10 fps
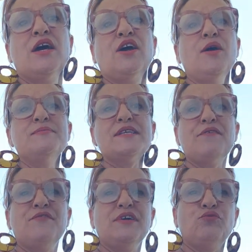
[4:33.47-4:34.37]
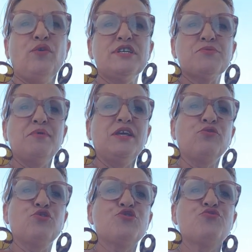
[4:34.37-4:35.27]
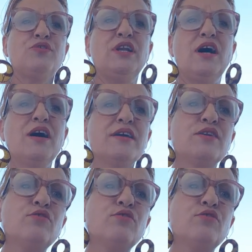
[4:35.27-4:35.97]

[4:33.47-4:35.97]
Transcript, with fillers: Comme ça fait trois semaines que je suis là, il